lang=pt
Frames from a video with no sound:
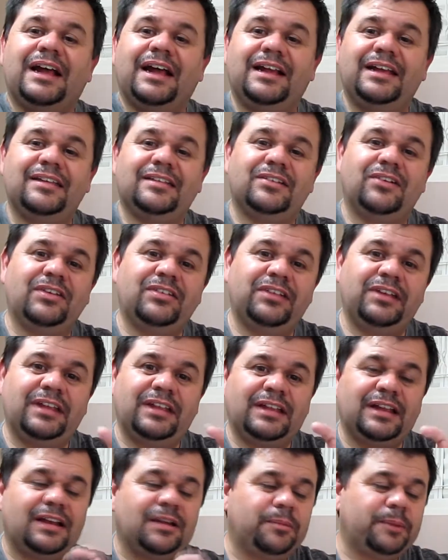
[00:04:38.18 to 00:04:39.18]
A questão é a
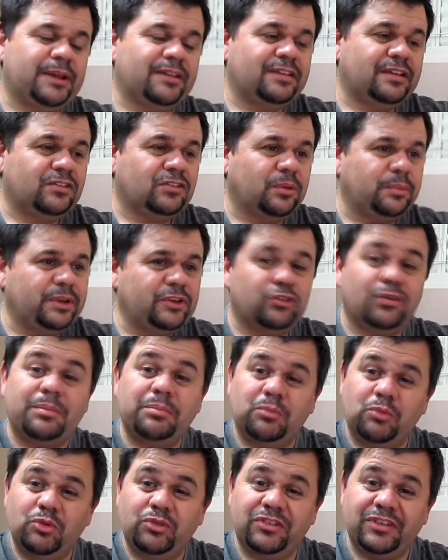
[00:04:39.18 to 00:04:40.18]
seguinte, era para ser somente uma
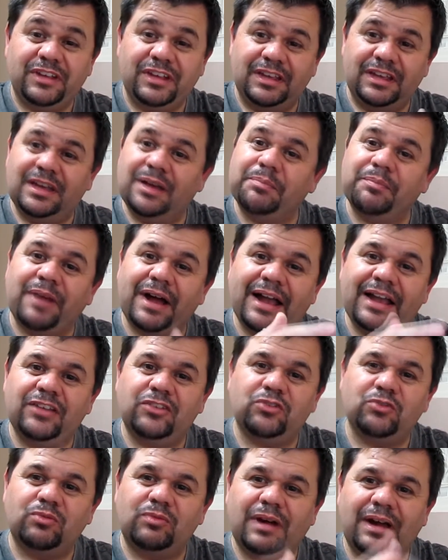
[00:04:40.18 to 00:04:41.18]
musiquinha,
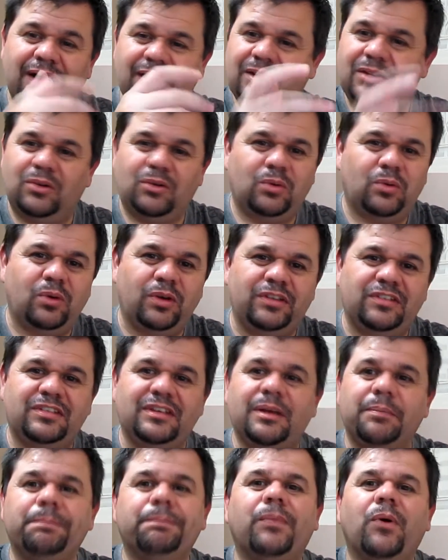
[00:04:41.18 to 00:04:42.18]
mais uma
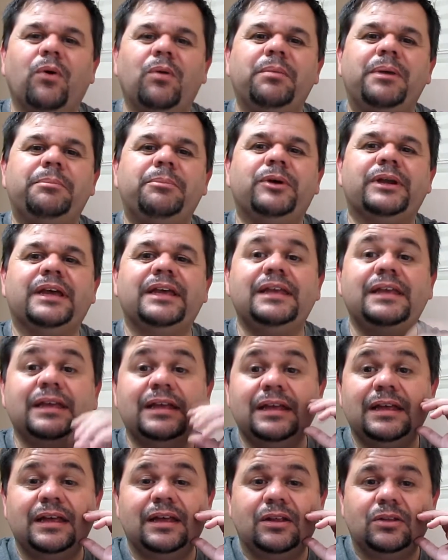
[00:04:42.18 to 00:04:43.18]
coisinha boba por aí.
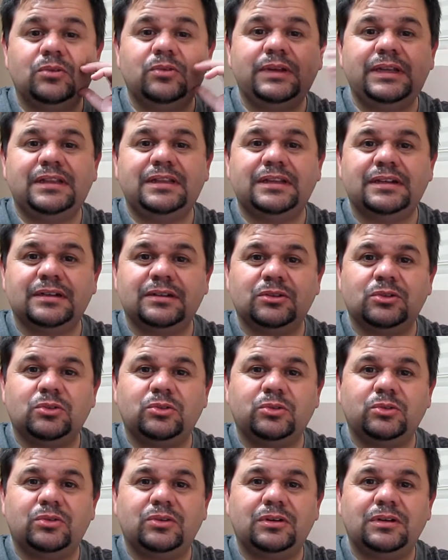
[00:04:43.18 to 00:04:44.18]
No
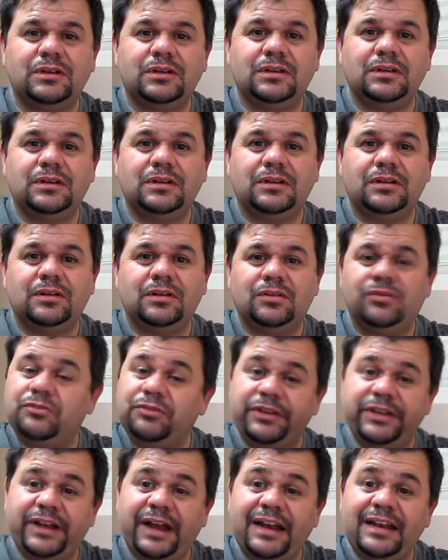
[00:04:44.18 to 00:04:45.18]
entanto,
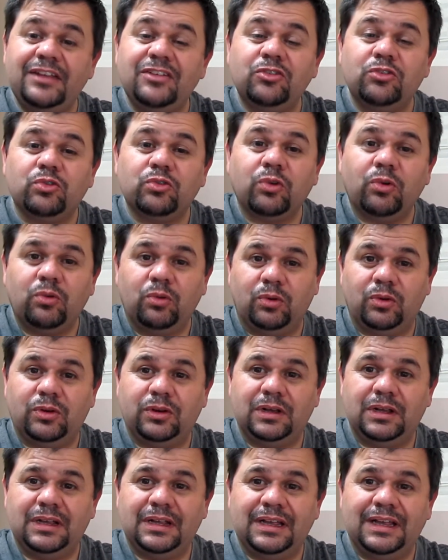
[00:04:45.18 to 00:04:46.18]
viralizou.
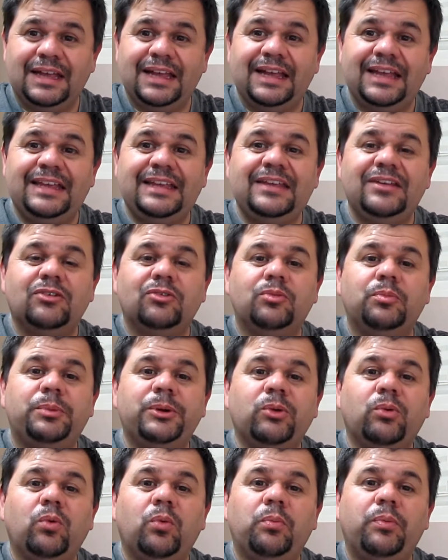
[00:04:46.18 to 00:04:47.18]
E o
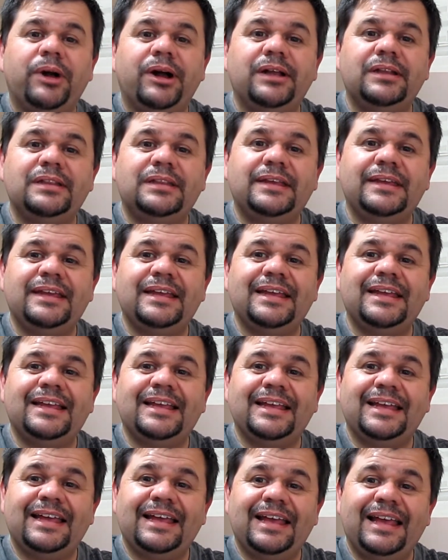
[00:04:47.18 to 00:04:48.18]
preocupante
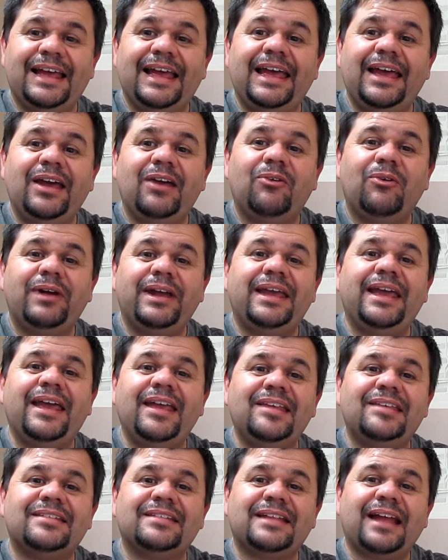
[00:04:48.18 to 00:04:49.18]
é o que
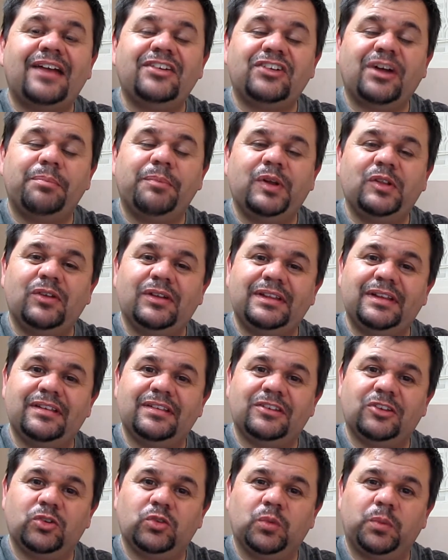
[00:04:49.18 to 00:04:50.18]
está chamando a
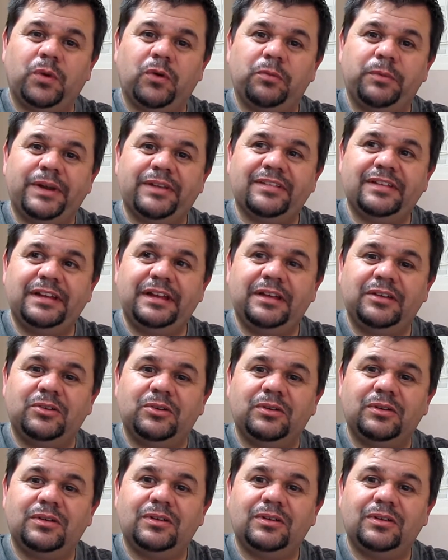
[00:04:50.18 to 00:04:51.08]
atenção do povo brasileiro.